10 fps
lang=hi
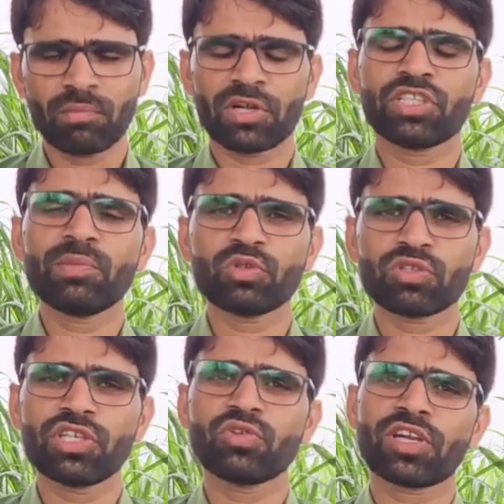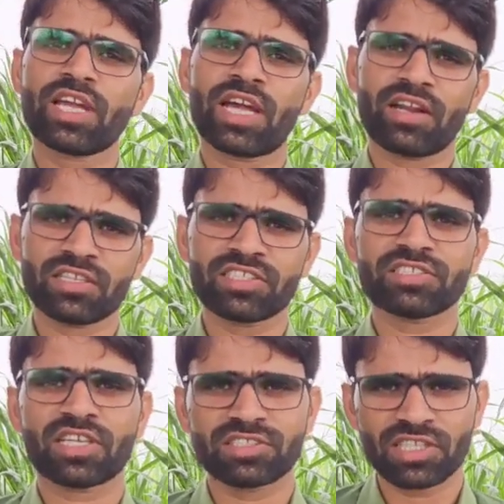प्रदीप चौधरी जो कि कैराना से
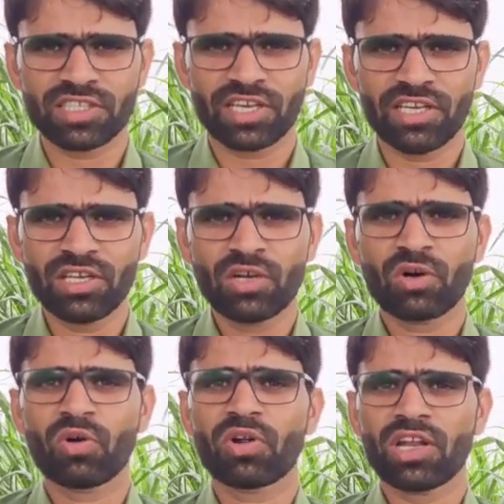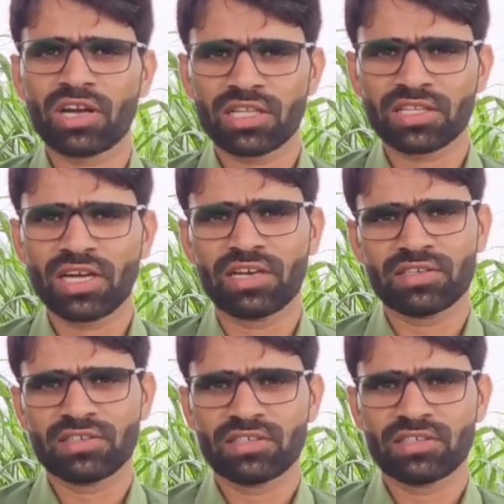सांसद हैं और लगातार